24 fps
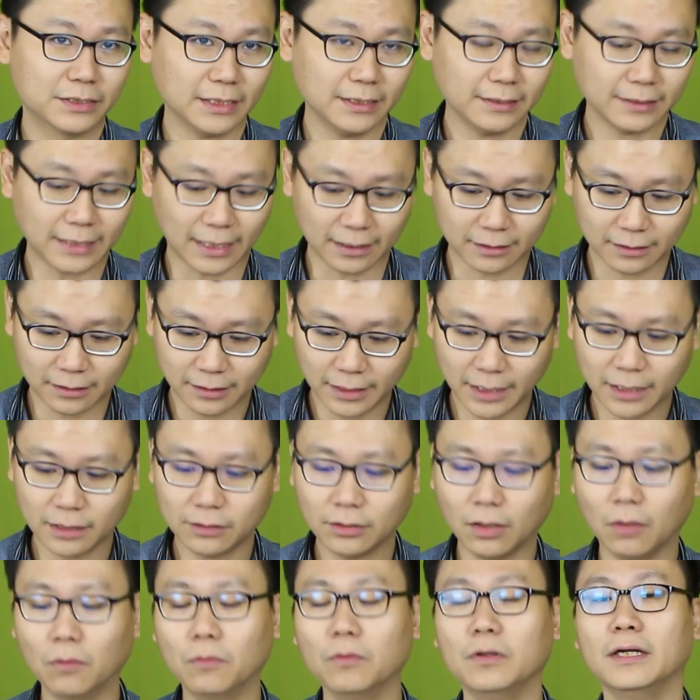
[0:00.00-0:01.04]
政党的内
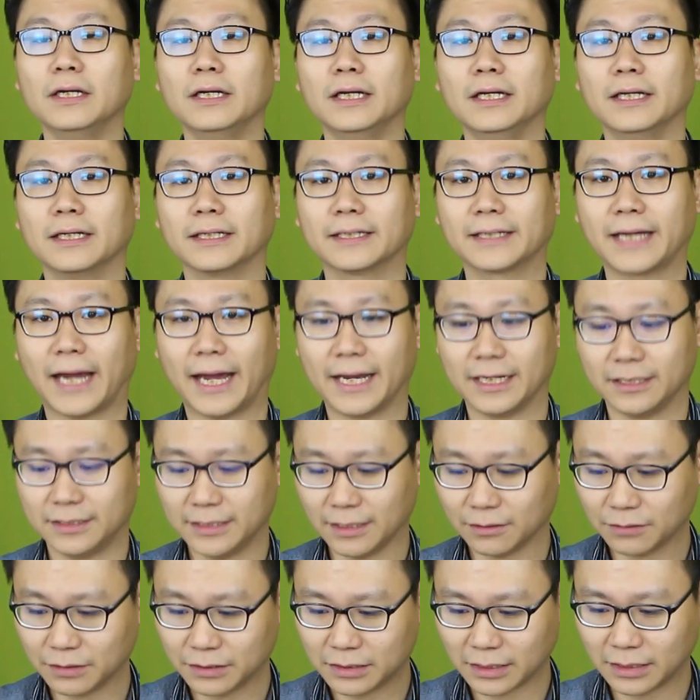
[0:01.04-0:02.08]
斗、改
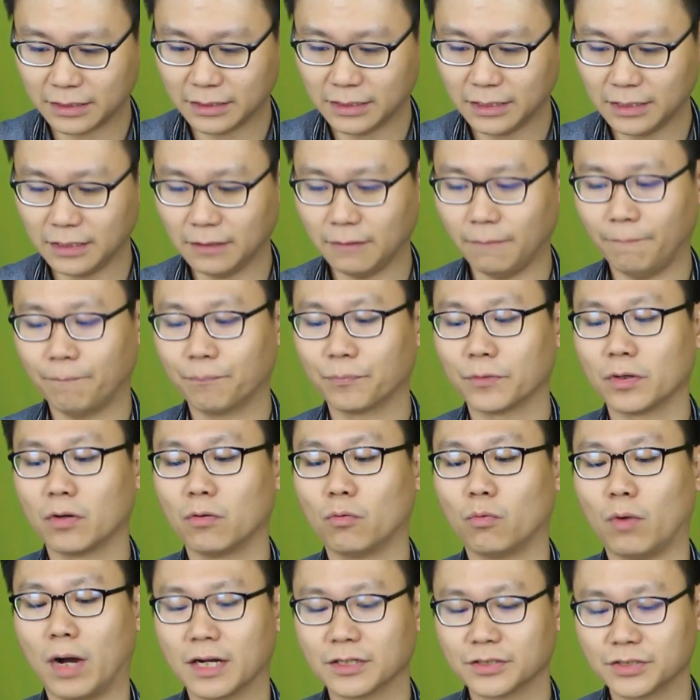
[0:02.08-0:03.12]
教的争议、
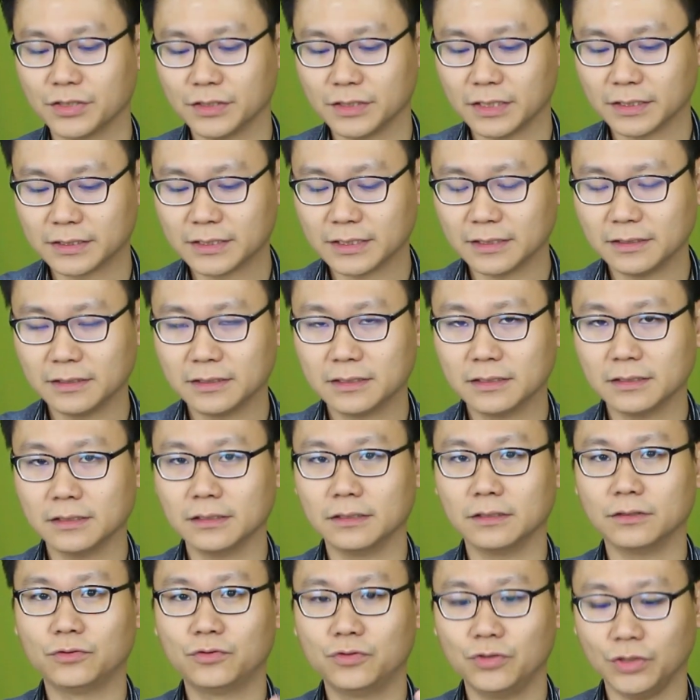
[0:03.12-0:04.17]
王室的政治、
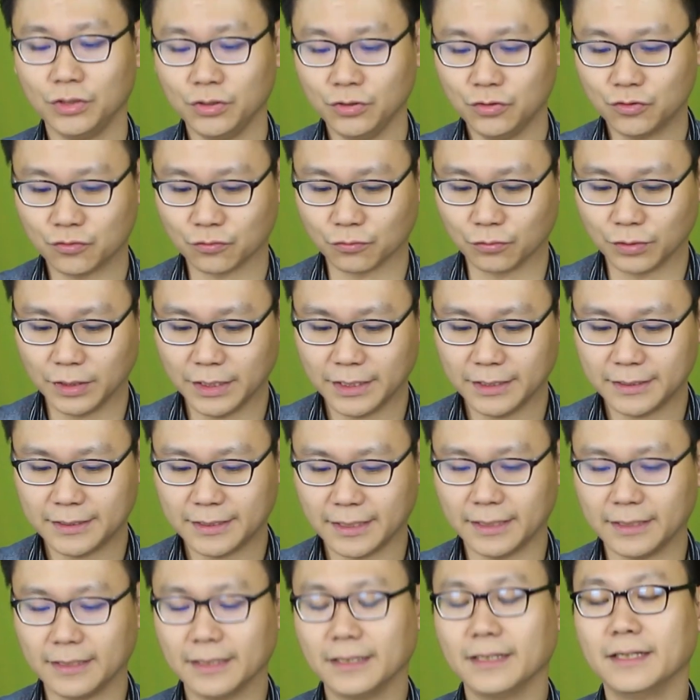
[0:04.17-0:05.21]
君主立
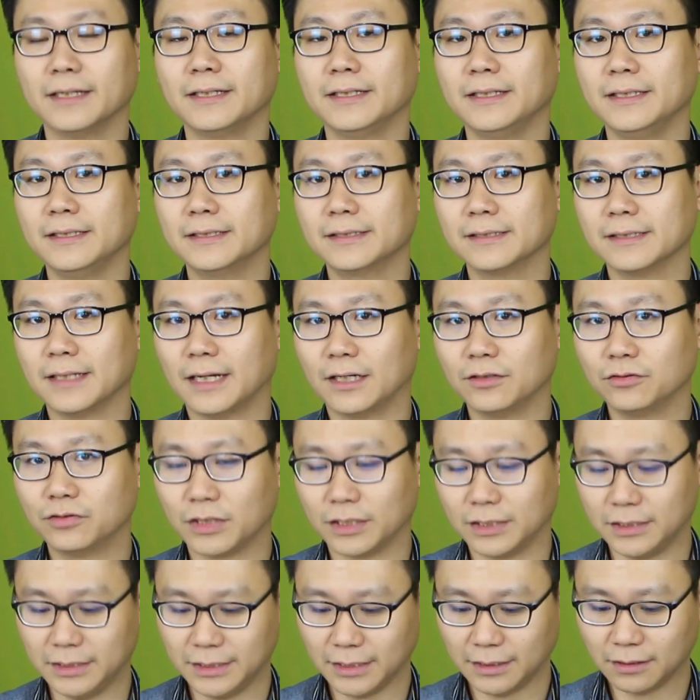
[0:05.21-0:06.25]
宪、伊斯兰
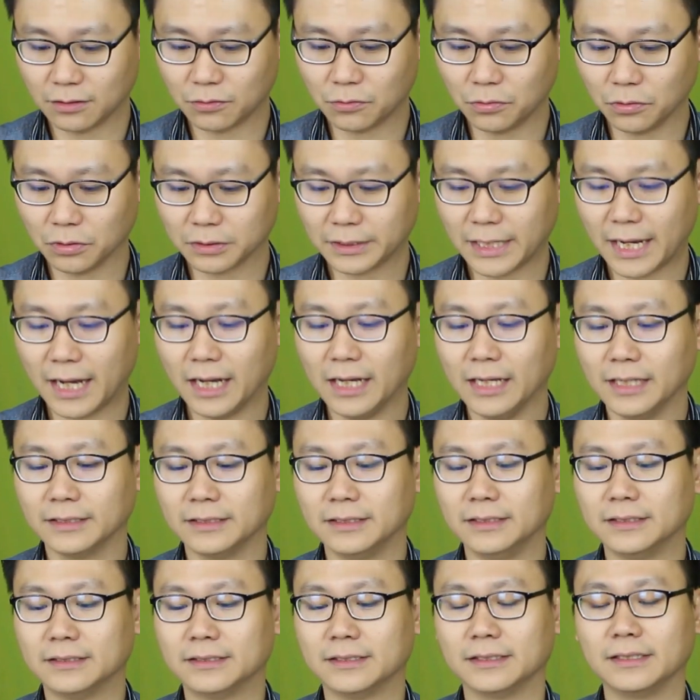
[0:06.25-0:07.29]
权限的扩大，
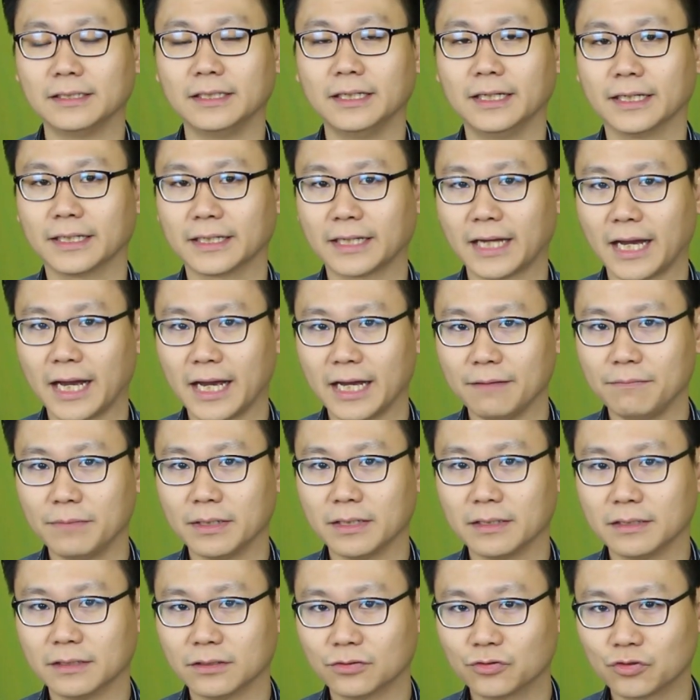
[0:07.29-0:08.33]
以及开
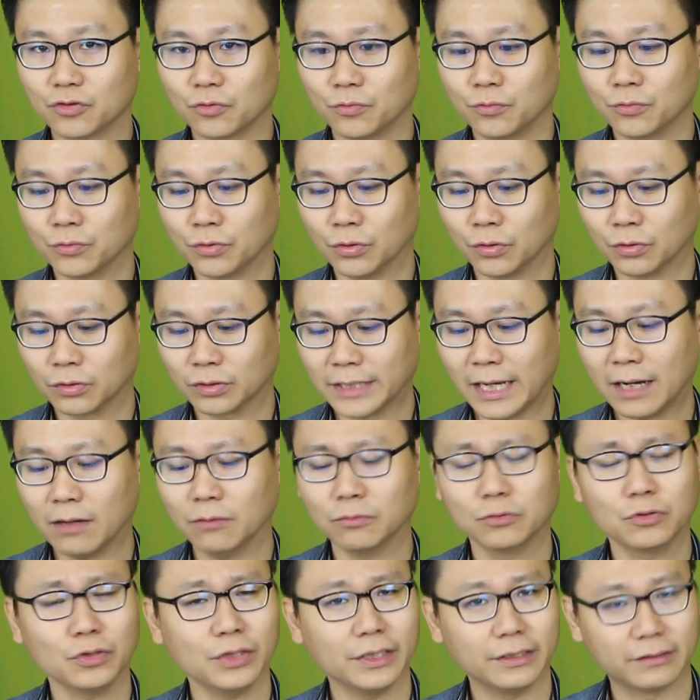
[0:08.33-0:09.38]
明和中庸
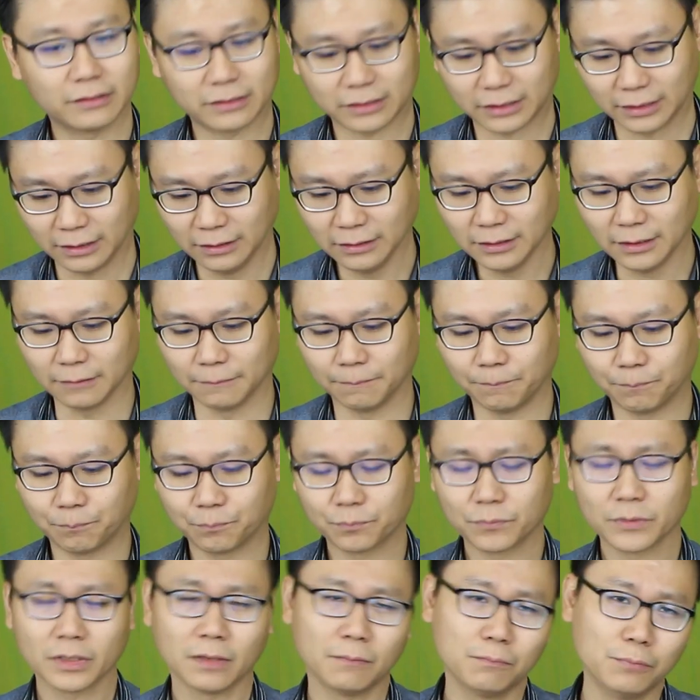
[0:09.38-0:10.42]
倒退等等。
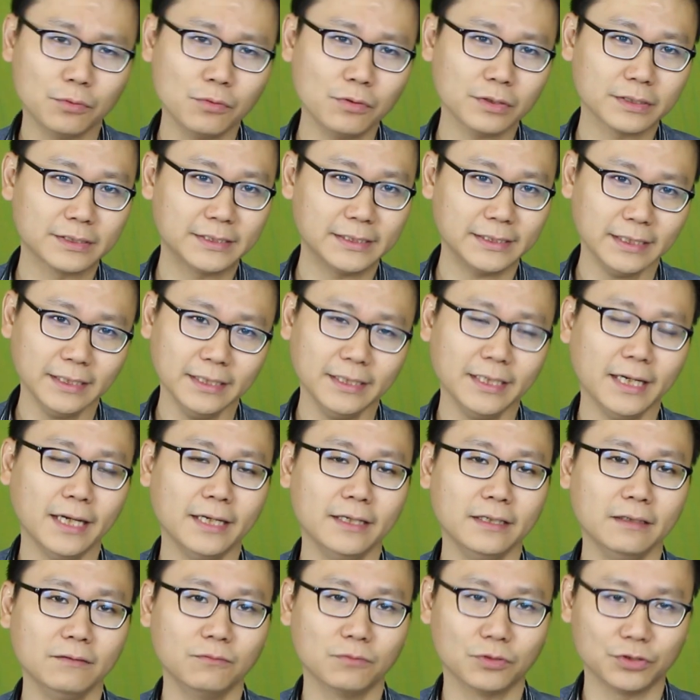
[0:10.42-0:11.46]
不过今天
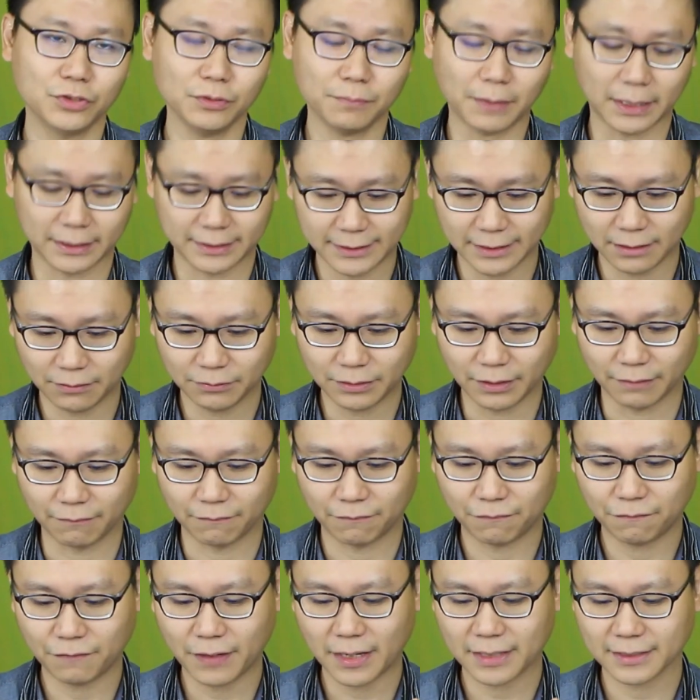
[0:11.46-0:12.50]
呢，我就把焦点
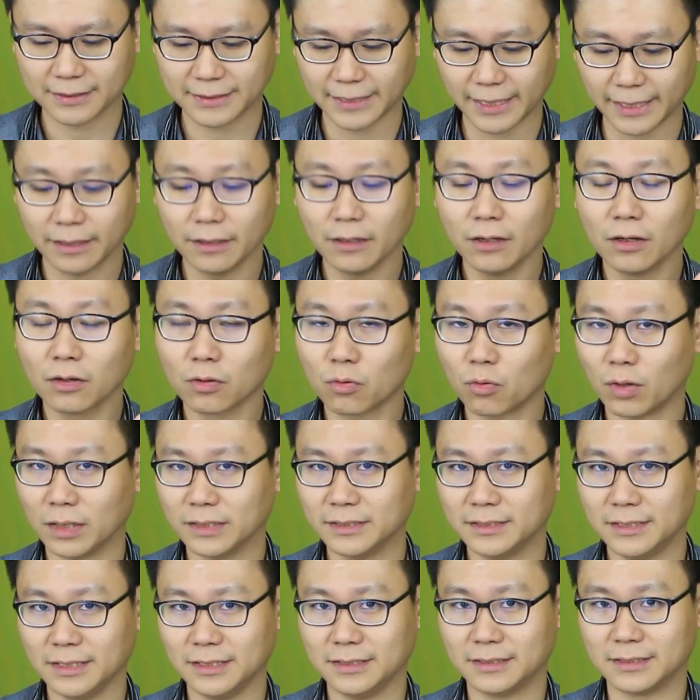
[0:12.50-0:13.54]
放在关
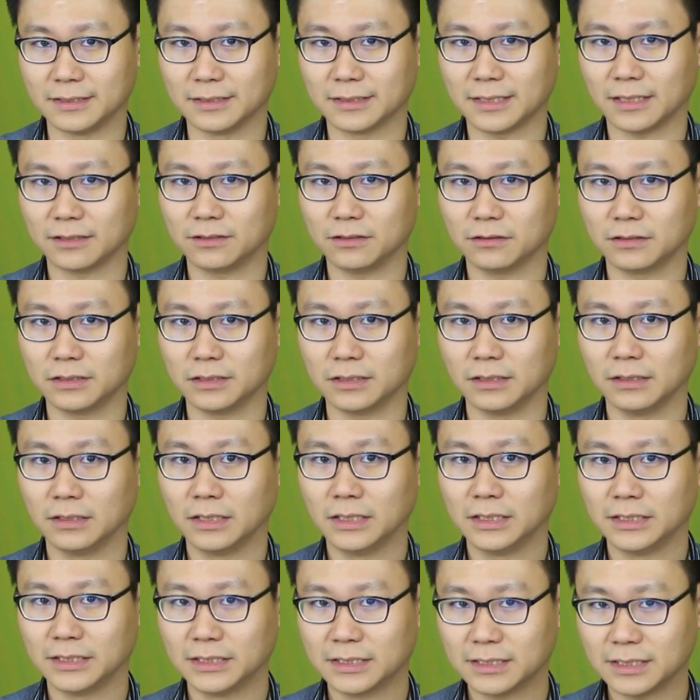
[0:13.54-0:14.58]
键词上，就是
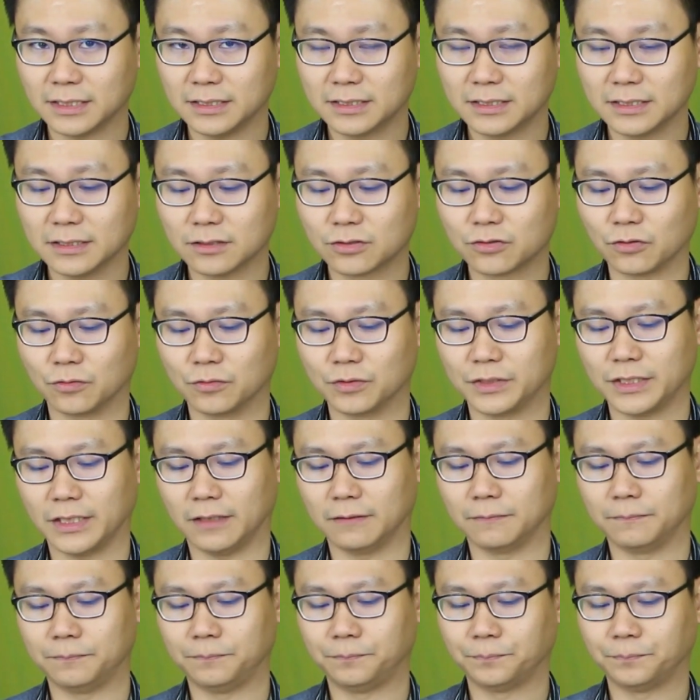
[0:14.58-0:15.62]
政治宗教。